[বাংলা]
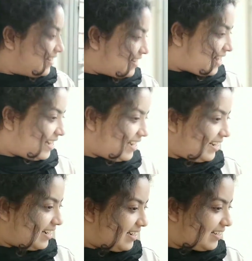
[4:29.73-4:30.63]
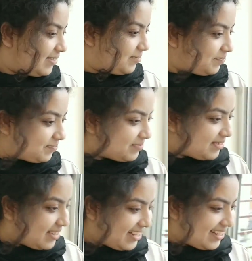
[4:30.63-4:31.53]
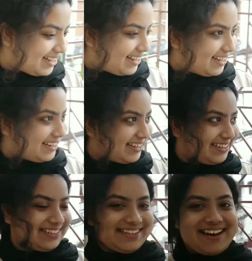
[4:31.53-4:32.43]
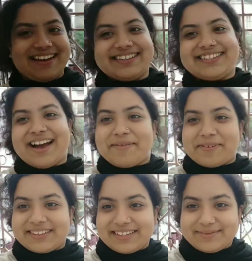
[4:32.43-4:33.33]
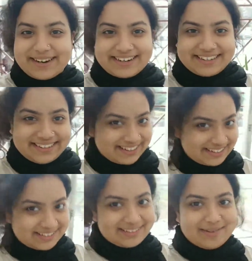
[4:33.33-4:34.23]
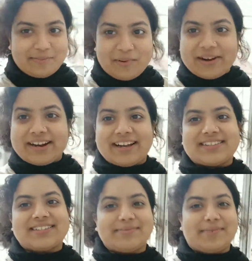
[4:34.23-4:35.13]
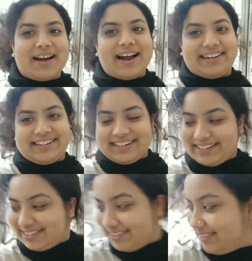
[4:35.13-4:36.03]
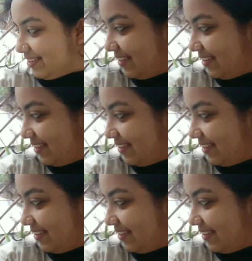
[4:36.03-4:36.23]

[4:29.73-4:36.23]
প্যাকেট চা পাতার প্যাকেট চা পাতার প্যাকেট পড়ে গেছে গেছে কিছু